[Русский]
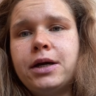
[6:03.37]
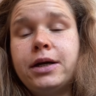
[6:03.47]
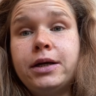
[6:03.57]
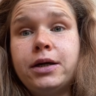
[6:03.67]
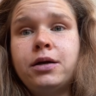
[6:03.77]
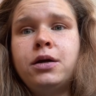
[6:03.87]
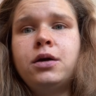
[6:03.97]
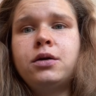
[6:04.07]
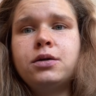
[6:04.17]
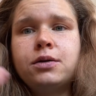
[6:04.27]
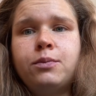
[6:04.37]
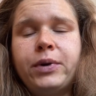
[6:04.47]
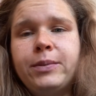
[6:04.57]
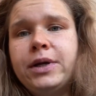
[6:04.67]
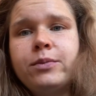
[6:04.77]
а
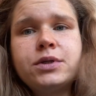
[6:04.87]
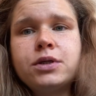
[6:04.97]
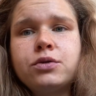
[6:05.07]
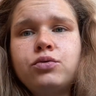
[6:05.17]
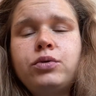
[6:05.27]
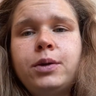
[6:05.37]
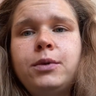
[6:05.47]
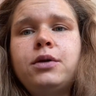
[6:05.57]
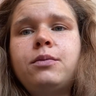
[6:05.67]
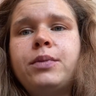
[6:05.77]
проблемы с сосудами,